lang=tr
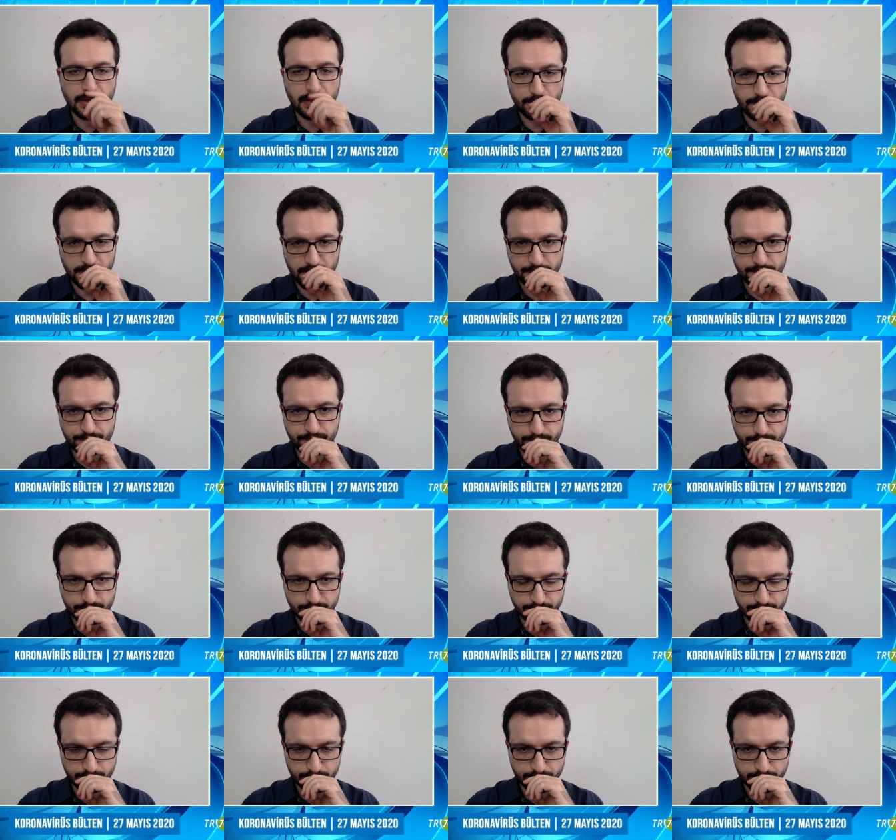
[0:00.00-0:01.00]
Ama
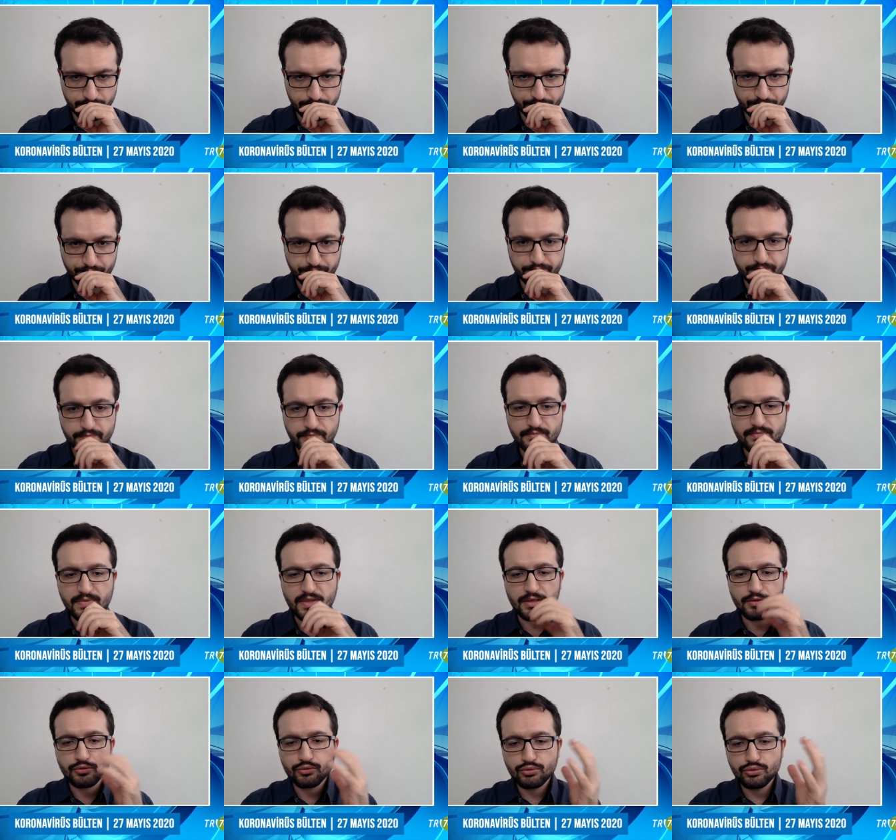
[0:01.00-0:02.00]

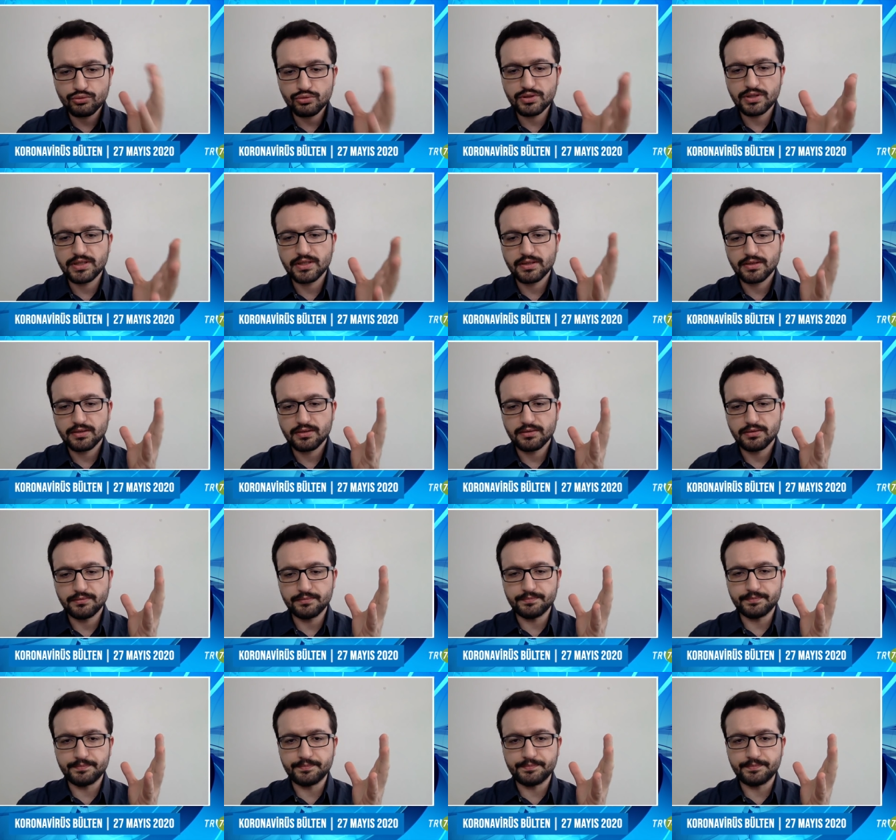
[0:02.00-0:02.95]
Türkiye